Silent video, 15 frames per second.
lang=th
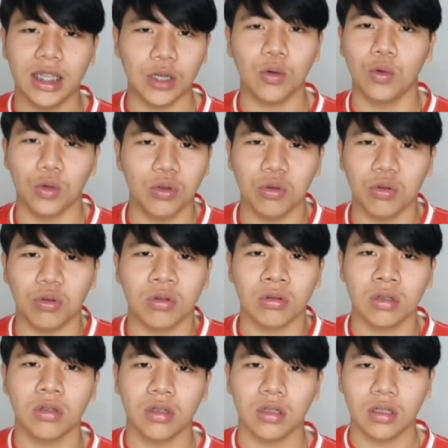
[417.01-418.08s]
ติดหูอยู่
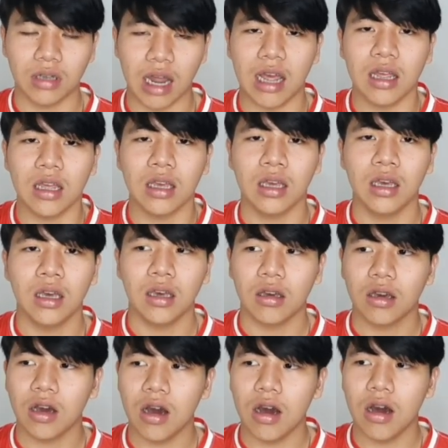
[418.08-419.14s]
นะ
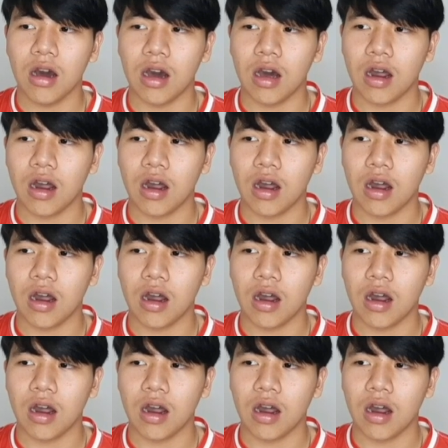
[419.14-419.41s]
ก็